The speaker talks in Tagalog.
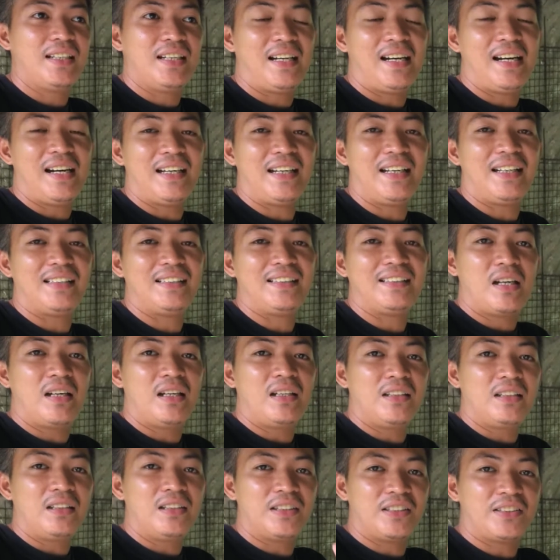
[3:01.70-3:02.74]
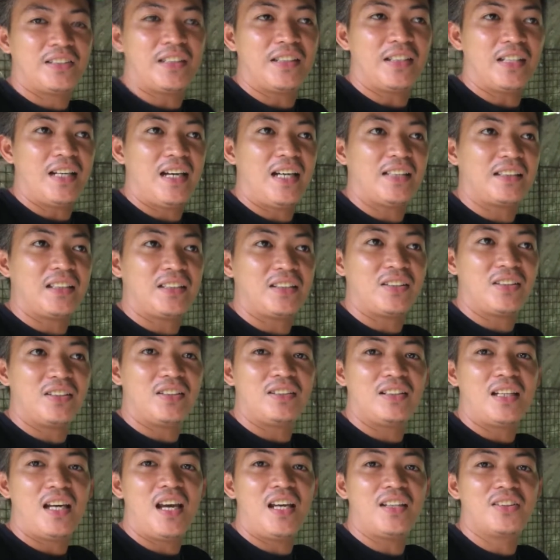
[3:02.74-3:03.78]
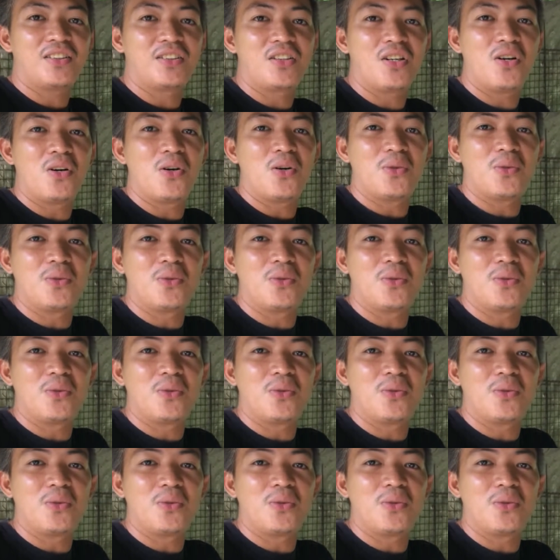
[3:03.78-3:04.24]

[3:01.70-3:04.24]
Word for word: Ayan, I-start na natin to. Let's go.